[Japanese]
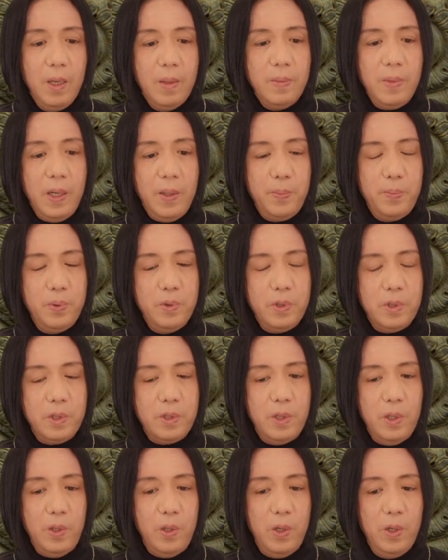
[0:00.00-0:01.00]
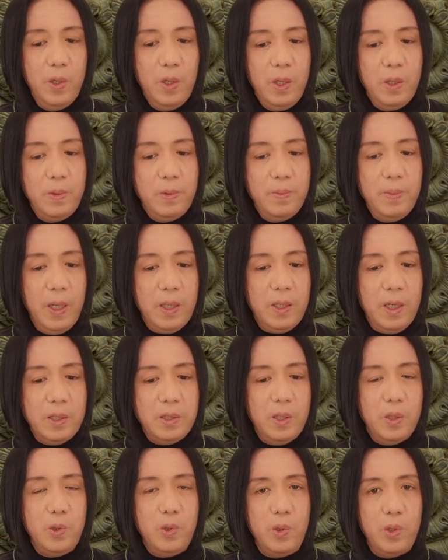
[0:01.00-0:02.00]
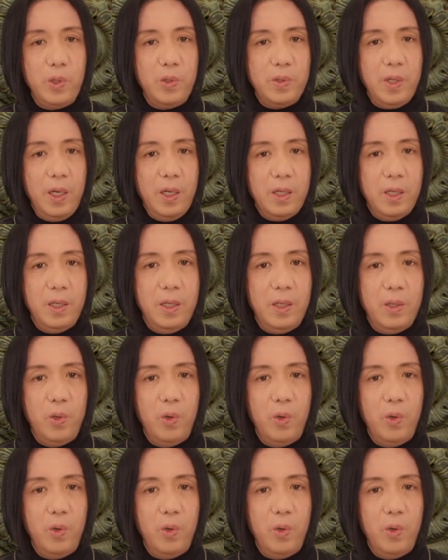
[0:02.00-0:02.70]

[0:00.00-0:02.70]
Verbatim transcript: まあ、仏教、まあ、なぜこういうね